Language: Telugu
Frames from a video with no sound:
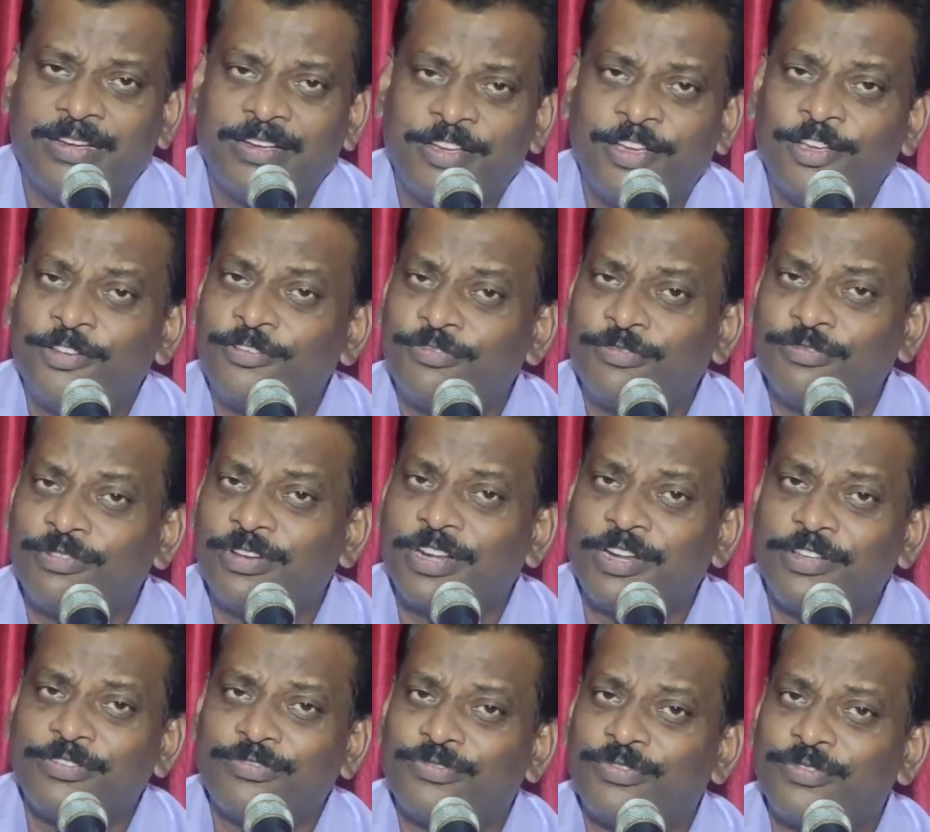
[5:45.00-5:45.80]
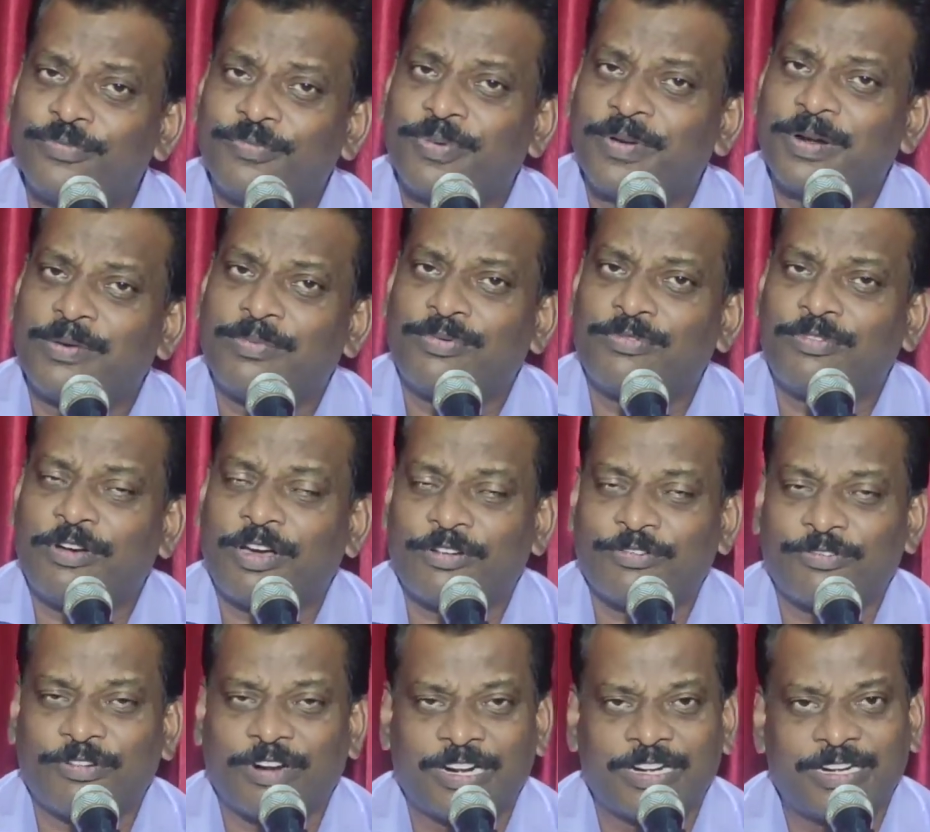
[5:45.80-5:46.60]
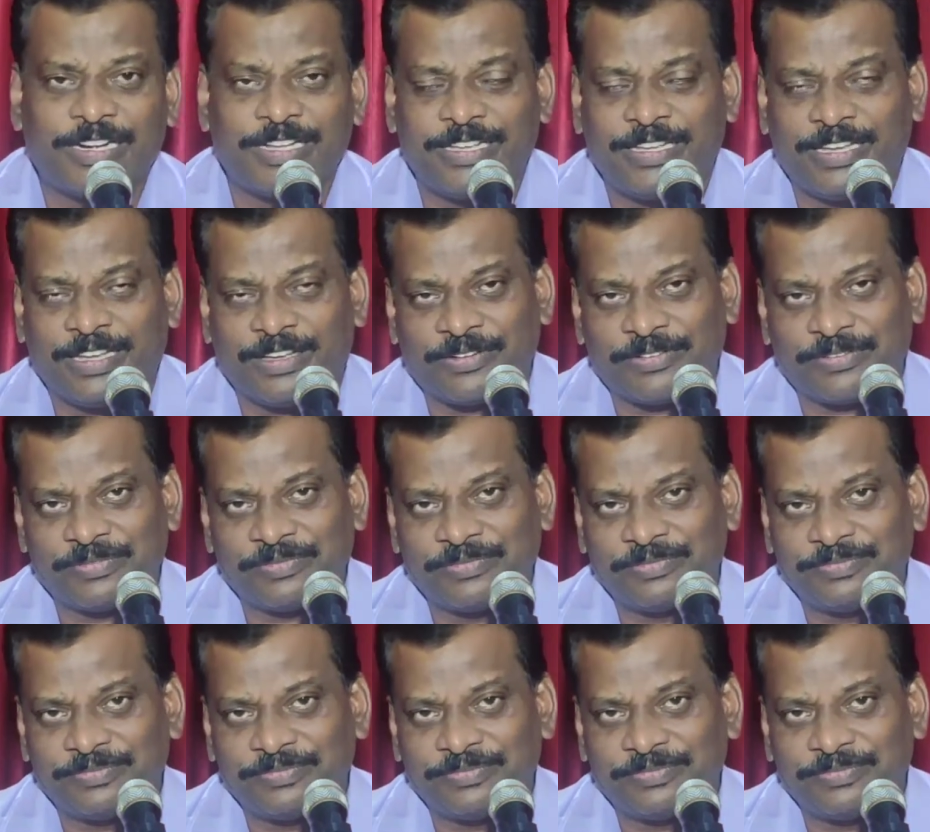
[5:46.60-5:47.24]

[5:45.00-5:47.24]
యేసుక్రీస్తు ప్రభు వారు అడ్డయ్యారు